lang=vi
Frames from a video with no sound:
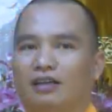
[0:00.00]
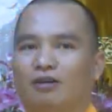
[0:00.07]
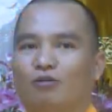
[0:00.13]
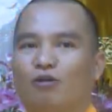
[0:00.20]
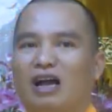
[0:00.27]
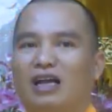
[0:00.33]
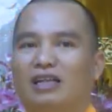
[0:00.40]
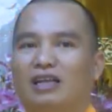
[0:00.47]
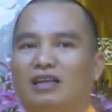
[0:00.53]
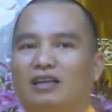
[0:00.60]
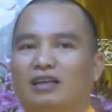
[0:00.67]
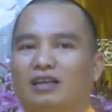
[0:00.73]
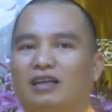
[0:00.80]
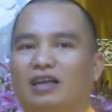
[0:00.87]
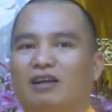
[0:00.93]
hôm qua thầy
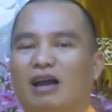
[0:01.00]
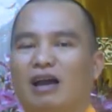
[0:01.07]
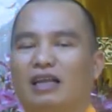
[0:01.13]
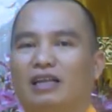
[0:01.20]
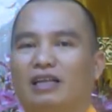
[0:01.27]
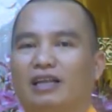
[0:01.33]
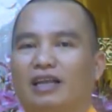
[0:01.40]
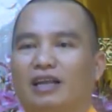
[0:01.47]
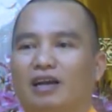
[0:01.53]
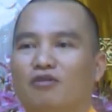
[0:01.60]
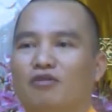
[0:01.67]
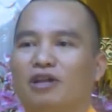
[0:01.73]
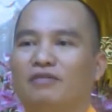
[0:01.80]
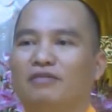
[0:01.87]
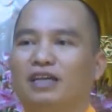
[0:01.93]
lượn lượn qua thầy thấy là
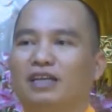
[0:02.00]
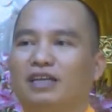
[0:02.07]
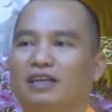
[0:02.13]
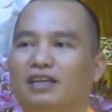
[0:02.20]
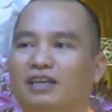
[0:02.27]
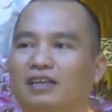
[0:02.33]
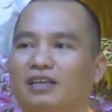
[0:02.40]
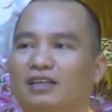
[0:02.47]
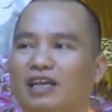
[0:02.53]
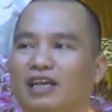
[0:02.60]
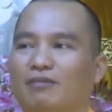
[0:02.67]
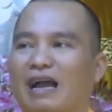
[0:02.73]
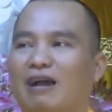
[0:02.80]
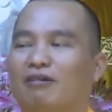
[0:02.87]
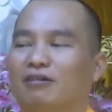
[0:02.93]
ông ấy viết ờ, thầy
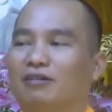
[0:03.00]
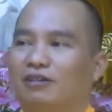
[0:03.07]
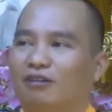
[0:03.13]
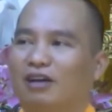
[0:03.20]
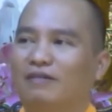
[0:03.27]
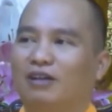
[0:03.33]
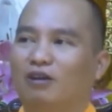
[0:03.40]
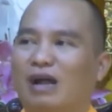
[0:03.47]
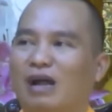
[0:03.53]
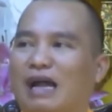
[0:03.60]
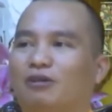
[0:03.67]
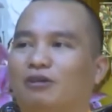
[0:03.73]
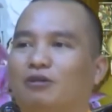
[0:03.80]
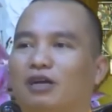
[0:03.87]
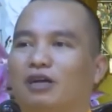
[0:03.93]
bảo nói với ông
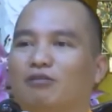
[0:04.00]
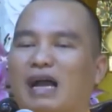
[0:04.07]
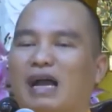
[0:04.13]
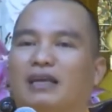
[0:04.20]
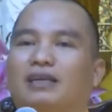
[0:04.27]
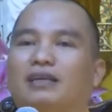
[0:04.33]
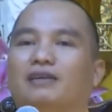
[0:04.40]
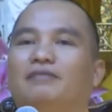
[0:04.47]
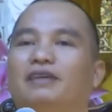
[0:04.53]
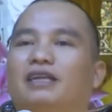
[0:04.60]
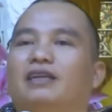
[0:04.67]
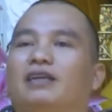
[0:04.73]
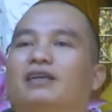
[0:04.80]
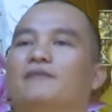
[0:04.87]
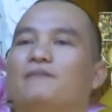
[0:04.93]
bà thôi ông bà thì cứ viết
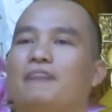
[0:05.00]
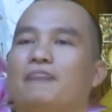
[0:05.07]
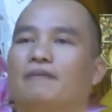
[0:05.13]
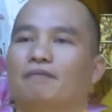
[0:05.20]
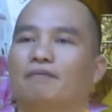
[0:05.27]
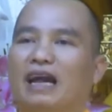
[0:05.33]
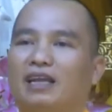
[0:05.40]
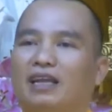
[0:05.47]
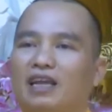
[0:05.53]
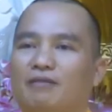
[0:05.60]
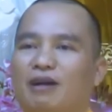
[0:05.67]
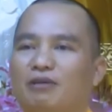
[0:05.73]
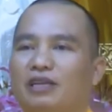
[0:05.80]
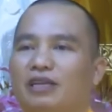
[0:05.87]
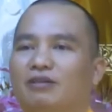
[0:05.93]
bán cây
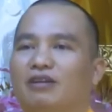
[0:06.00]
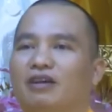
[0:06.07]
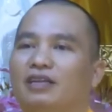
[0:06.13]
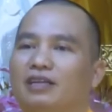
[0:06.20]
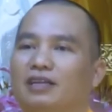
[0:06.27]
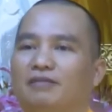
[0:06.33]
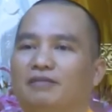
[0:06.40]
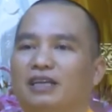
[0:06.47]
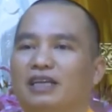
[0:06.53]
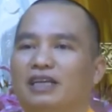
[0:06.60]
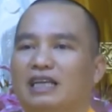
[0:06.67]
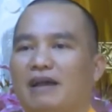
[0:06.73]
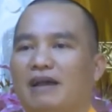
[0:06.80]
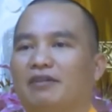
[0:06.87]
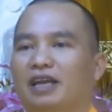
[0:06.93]
bao nhiêu đó thì cứ viết cái
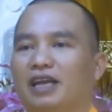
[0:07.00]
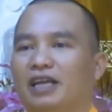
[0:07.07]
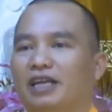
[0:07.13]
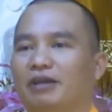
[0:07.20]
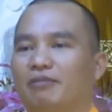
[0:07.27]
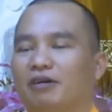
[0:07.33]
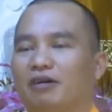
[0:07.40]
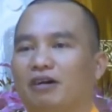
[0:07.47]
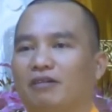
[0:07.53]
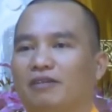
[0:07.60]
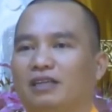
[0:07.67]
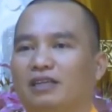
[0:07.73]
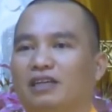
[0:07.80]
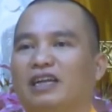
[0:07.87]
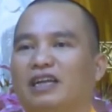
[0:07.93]
giá vào đấy nếu mà có
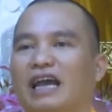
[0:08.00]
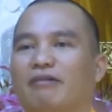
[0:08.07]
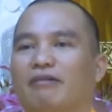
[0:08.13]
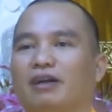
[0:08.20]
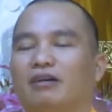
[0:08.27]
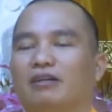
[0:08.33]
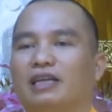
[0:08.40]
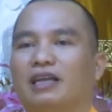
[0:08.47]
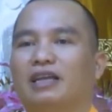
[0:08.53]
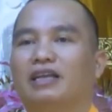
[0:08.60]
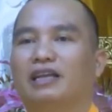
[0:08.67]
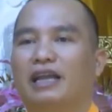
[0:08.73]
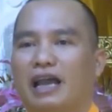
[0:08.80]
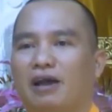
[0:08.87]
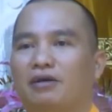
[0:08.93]
phật tử nào hay có gia
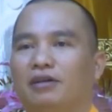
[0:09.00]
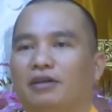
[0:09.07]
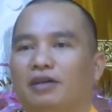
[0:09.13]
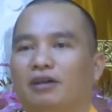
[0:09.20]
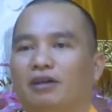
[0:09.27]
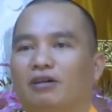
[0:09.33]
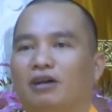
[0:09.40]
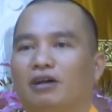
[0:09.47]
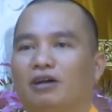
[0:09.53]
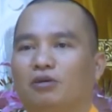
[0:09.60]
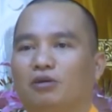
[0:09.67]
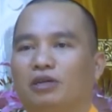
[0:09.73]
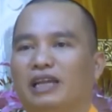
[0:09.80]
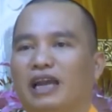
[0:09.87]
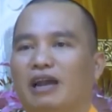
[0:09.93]
đình nào hoặc có
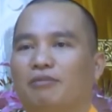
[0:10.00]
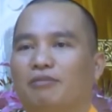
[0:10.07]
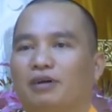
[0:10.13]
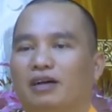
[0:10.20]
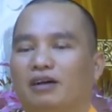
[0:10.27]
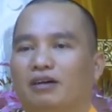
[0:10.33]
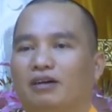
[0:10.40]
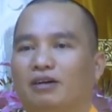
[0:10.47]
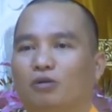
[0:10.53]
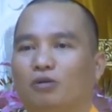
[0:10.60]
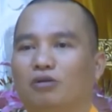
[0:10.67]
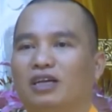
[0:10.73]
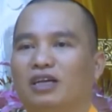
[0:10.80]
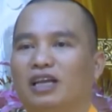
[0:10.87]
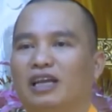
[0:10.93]
hội nào mà họ
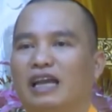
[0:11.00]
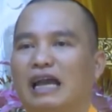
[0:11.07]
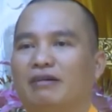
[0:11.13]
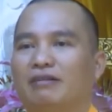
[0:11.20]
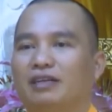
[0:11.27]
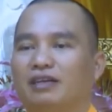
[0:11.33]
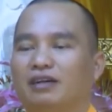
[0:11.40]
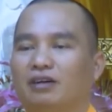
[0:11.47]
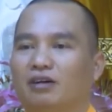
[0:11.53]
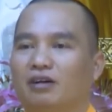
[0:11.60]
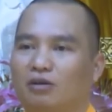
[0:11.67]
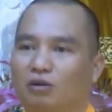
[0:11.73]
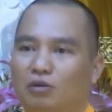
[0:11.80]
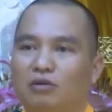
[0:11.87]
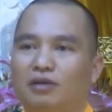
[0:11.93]
cúng được cây nào thì họ,
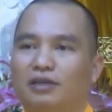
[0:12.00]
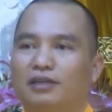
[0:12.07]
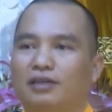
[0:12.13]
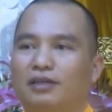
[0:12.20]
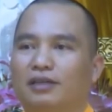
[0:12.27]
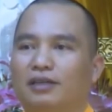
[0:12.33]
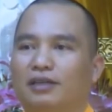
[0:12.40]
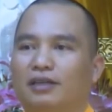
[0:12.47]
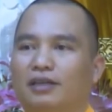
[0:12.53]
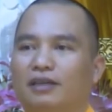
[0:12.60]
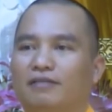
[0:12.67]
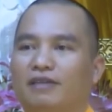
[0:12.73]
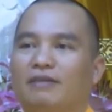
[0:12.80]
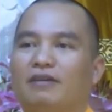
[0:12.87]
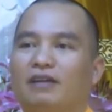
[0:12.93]
họ cúng
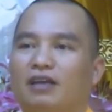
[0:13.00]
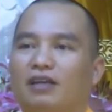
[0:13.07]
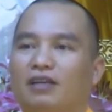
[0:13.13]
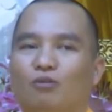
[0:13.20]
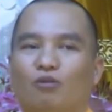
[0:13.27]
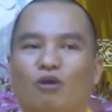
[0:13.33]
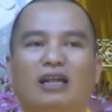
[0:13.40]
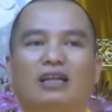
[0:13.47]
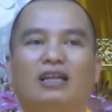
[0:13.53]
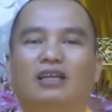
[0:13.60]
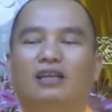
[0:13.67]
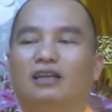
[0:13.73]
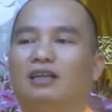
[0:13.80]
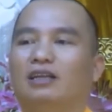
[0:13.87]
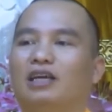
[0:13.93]
viết vào đó thì hôm qua thầy
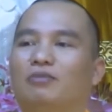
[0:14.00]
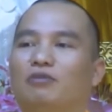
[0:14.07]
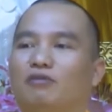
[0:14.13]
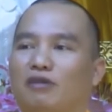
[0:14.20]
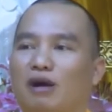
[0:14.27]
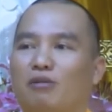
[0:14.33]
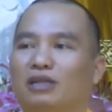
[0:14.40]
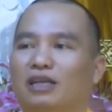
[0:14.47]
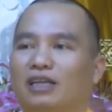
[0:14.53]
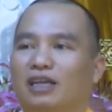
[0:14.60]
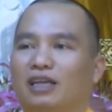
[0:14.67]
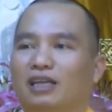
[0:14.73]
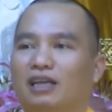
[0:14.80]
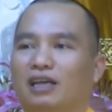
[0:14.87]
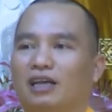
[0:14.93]
đi lượn lượn một vòng thầy
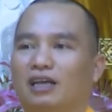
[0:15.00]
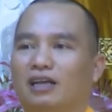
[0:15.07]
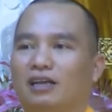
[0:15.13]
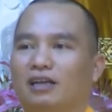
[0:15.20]
thấy là